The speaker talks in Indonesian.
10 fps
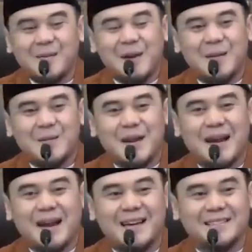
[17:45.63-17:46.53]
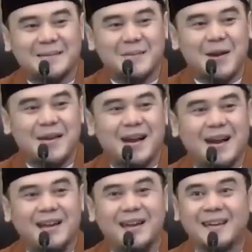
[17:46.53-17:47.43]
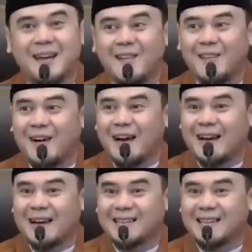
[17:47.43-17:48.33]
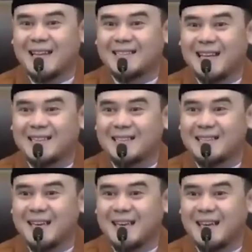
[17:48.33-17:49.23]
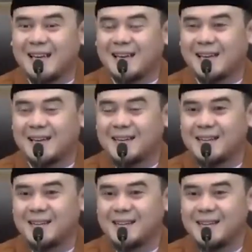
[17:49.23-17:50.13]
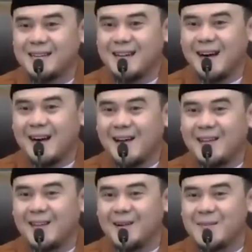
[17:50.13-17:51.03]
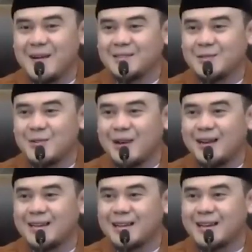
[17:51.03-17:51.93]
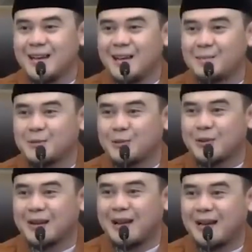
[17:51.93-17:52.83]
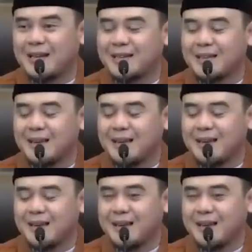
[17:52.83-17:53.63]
mudah-mudahan semua yang hadir Allah angkat derajatnya Allah masukkan ke dalam surganya